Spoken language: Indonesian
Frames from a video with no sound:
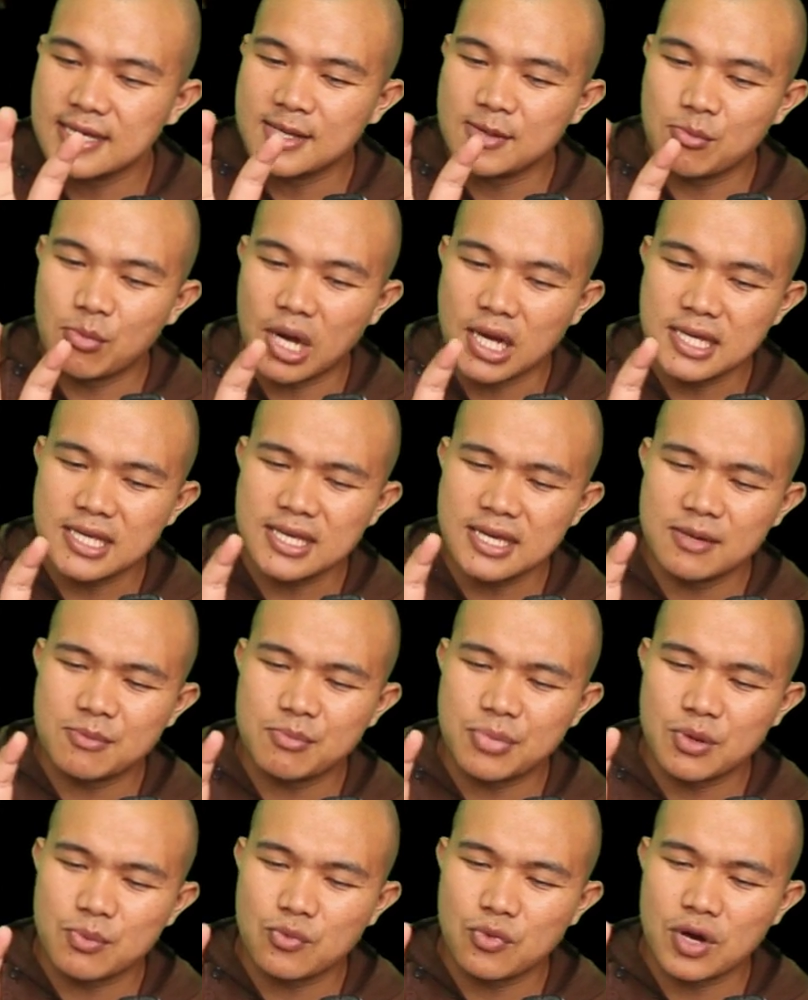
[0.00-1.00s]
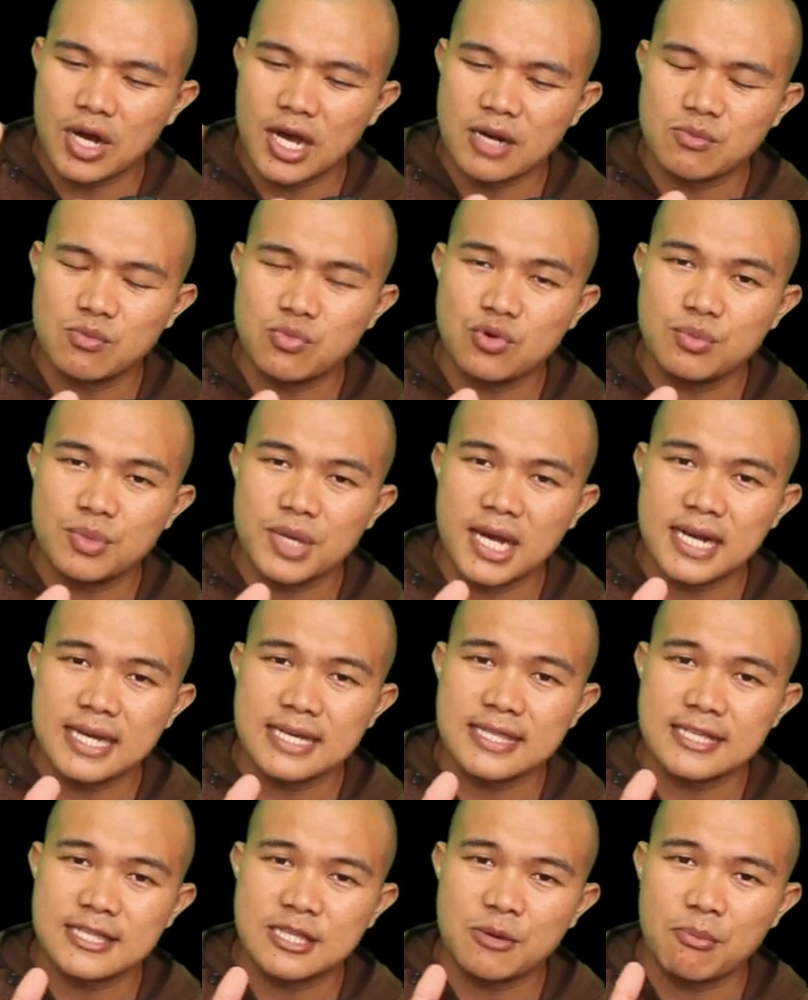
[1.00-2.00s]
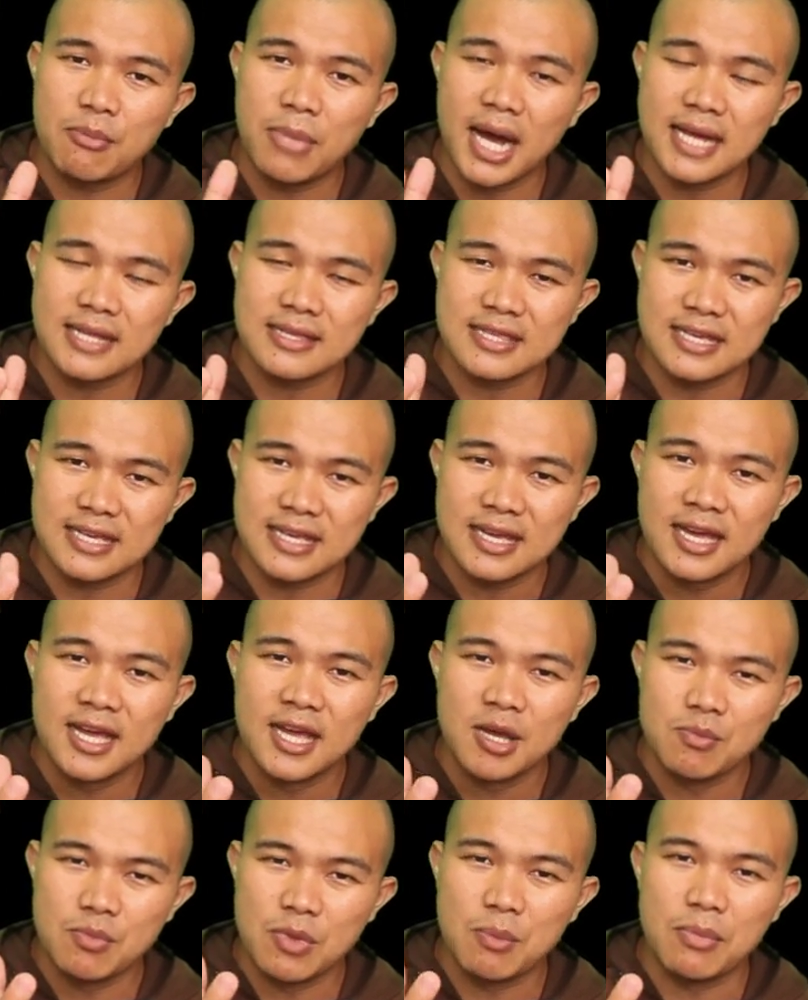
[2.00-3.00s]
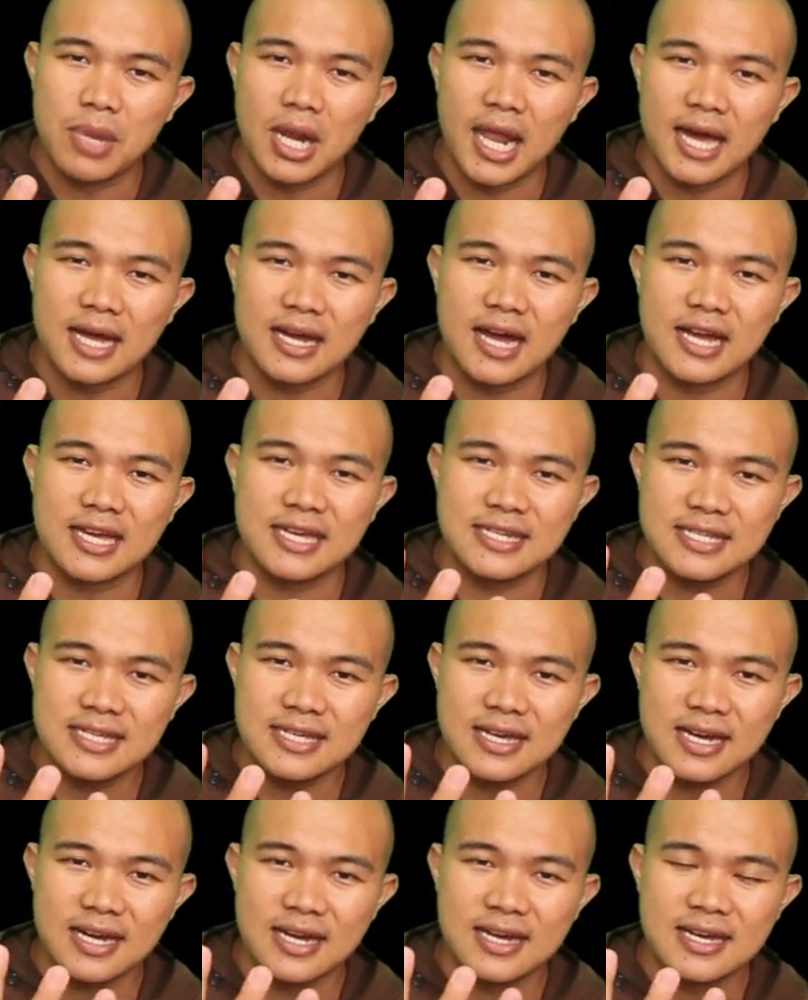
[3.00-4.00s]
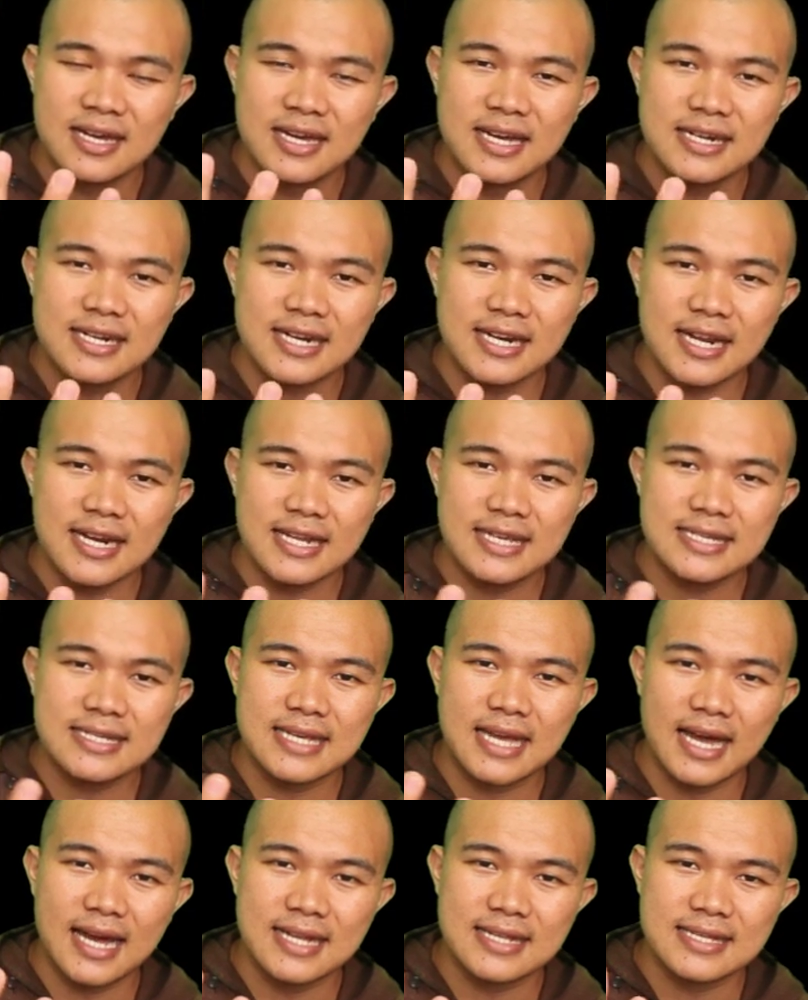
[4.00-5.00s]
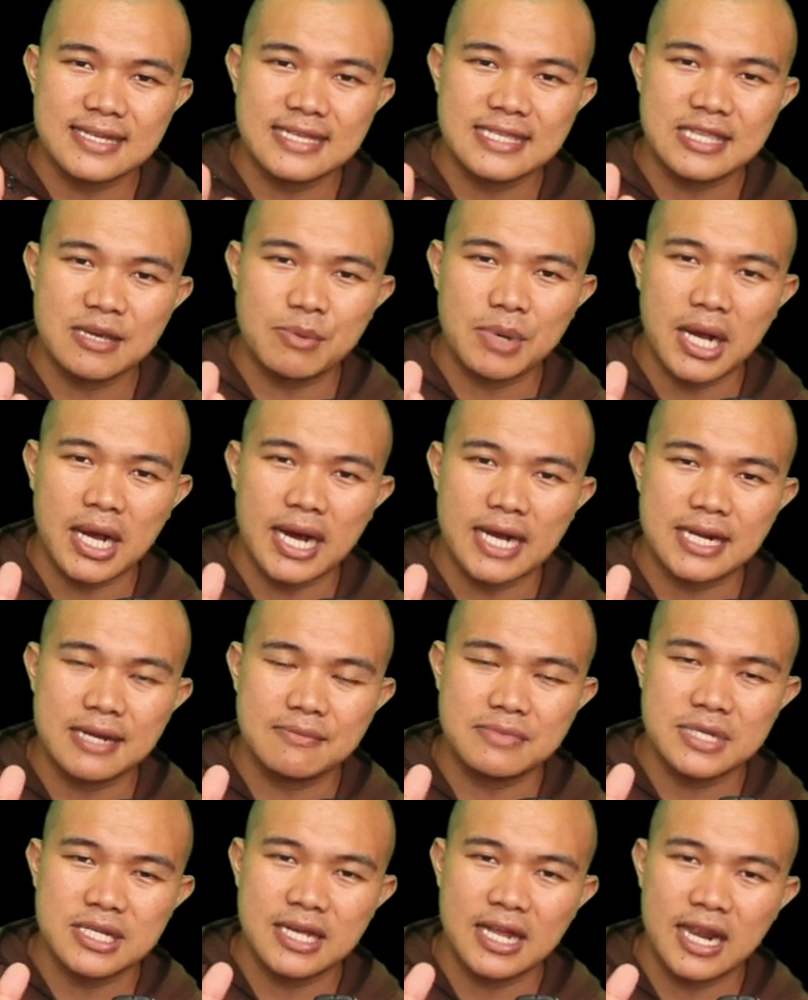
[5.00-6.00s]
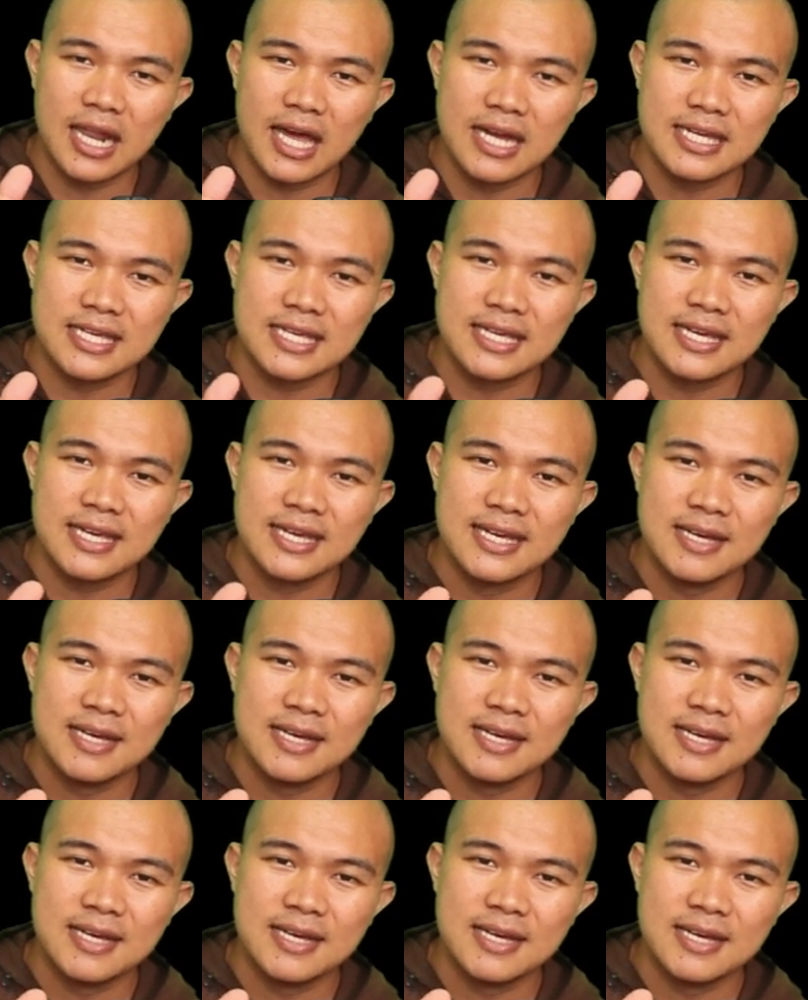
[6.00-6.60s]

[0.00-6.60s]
bagian permukaan bumi yang kita tembati membelakangi dia dan ada saat kita menghadap dia lagi.